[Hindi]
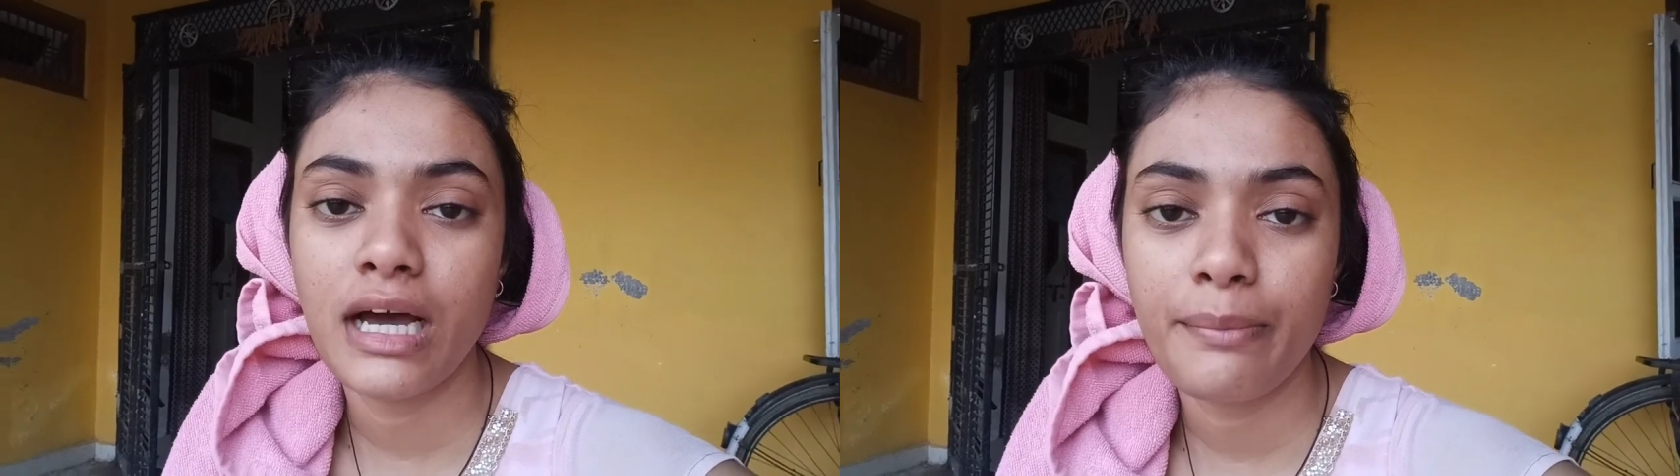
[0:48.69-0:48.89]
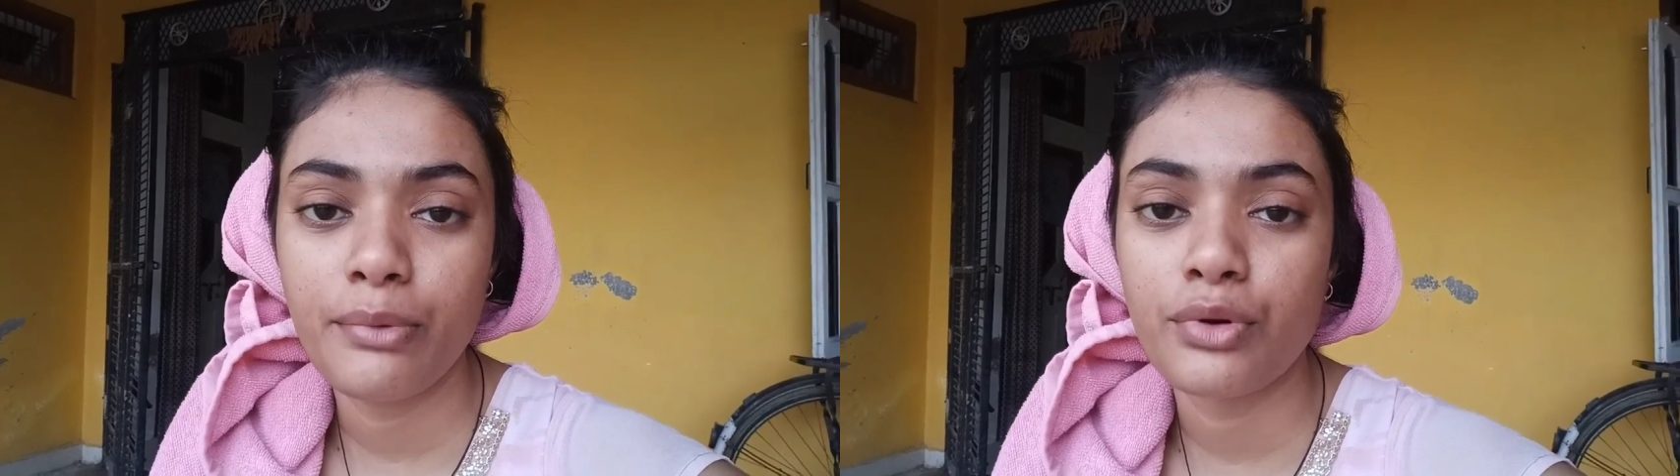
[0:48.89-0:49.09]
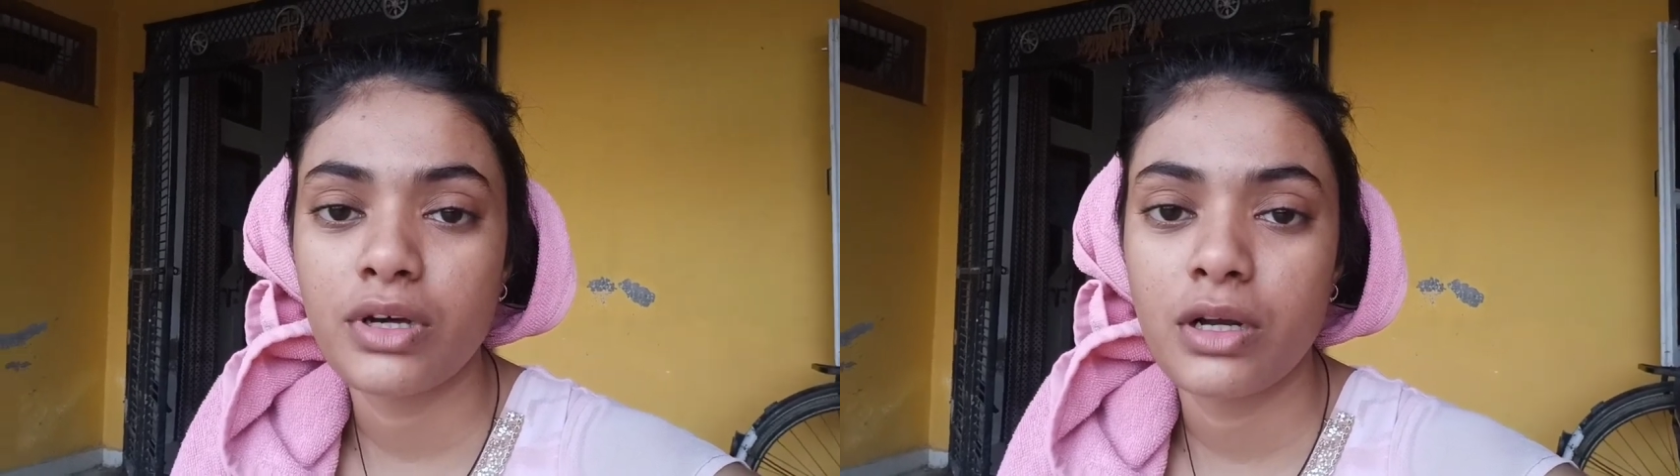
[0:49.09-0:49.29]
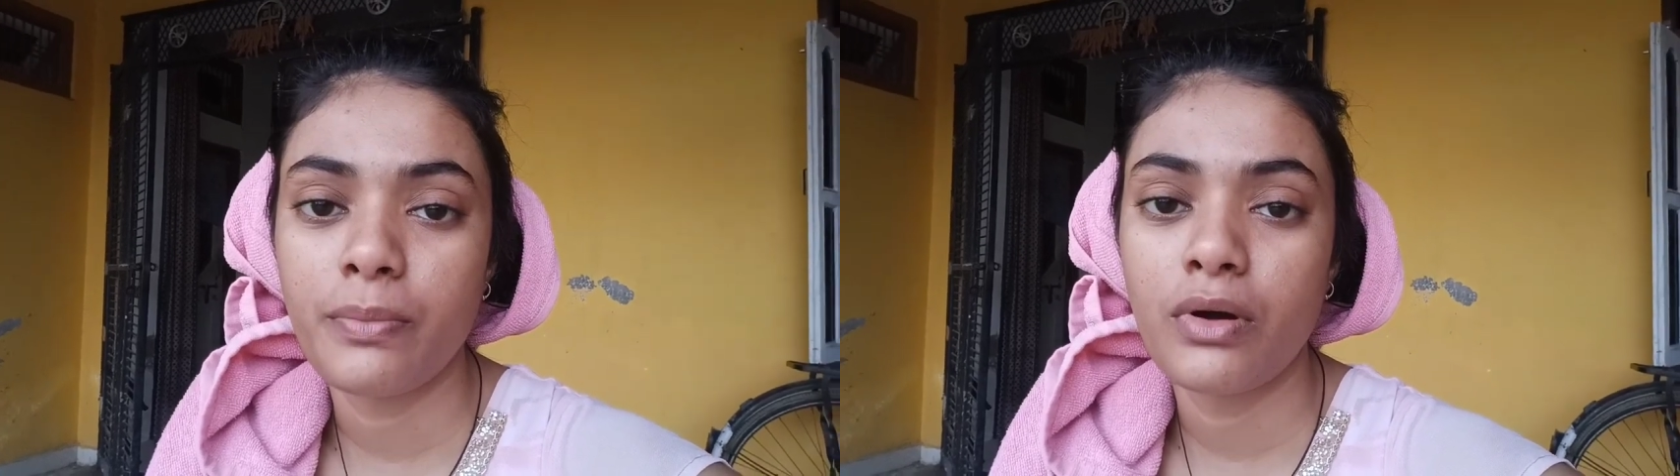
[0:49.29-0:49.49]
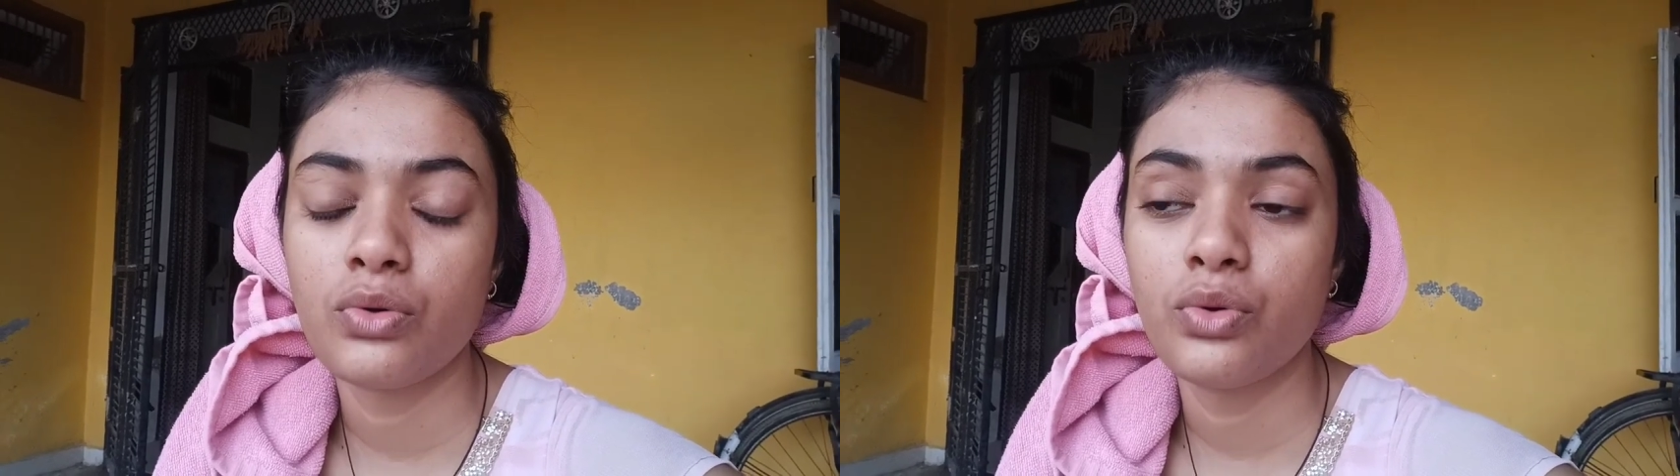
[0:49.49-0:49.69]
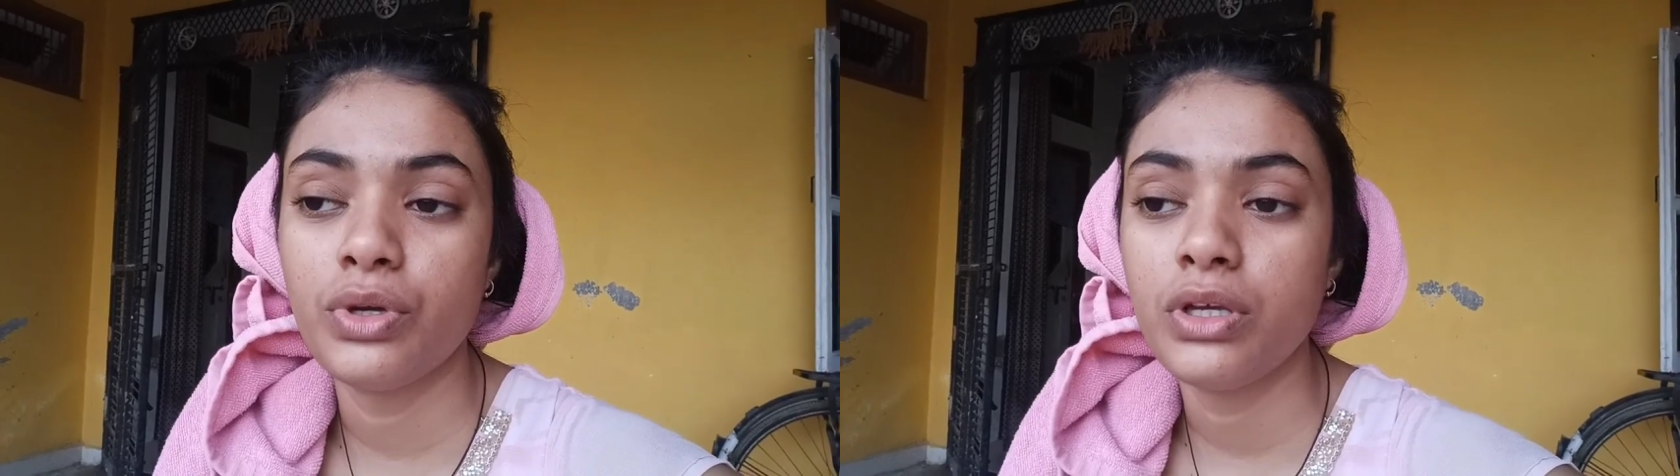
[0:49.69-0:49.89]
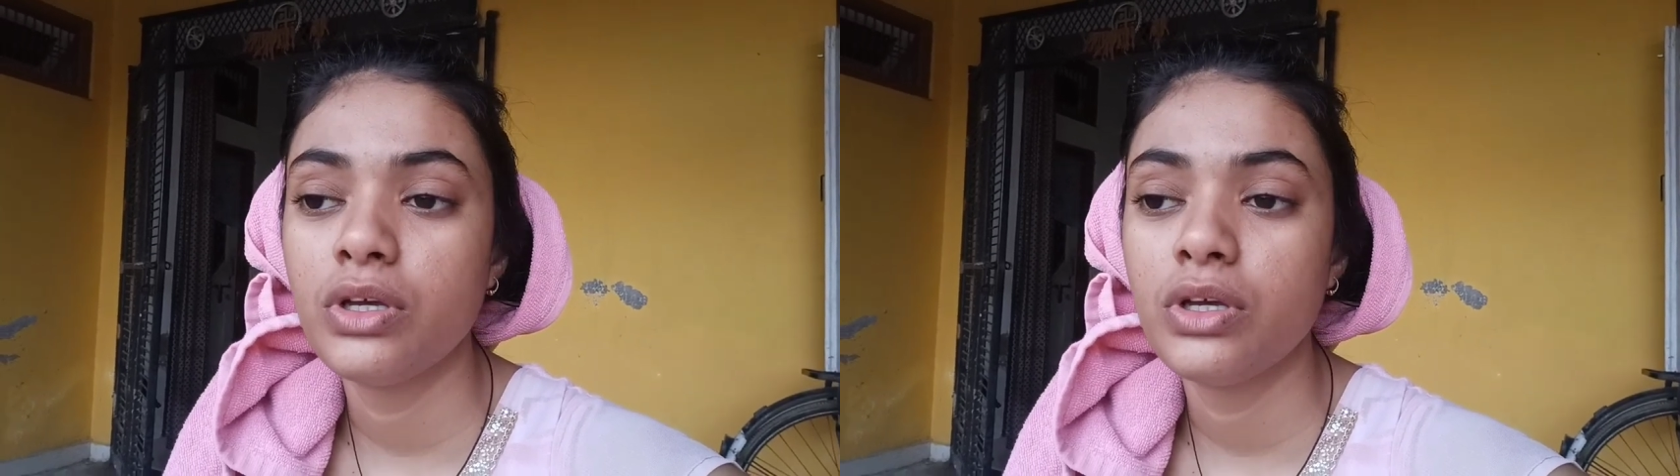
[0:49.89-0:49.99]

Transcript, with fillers: ना अपलोड कर पाऊँ कोई